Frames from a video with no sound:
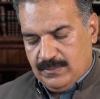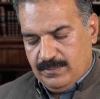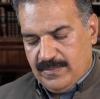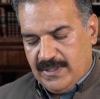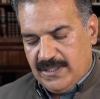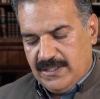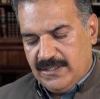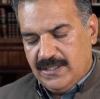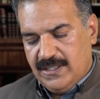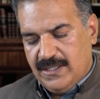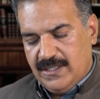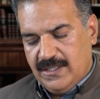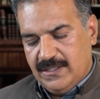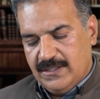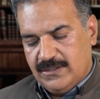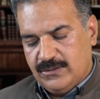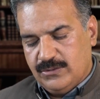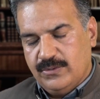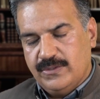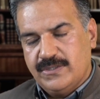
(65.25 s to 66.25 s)

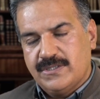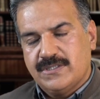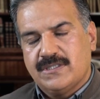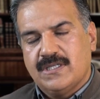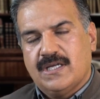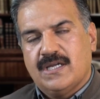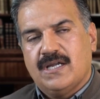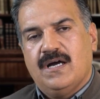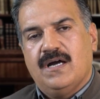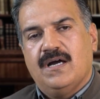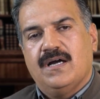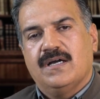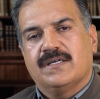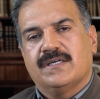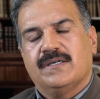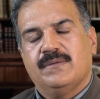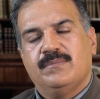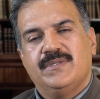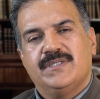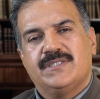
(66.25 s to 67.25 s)
मिलिए तो इस तरह
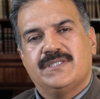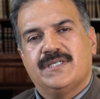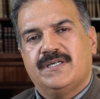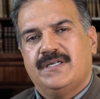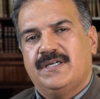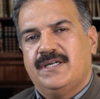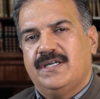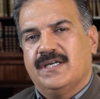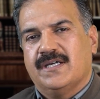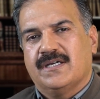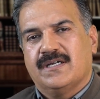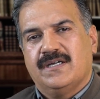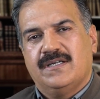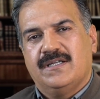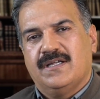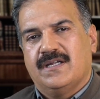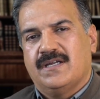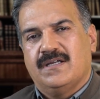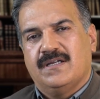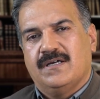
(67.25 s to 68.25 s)
के बिछड़ने का
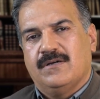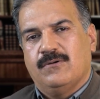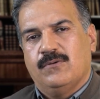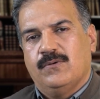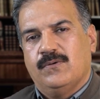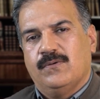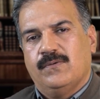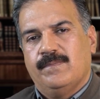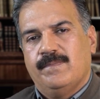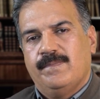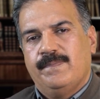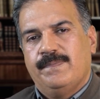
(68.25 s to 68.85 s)
डर ना हो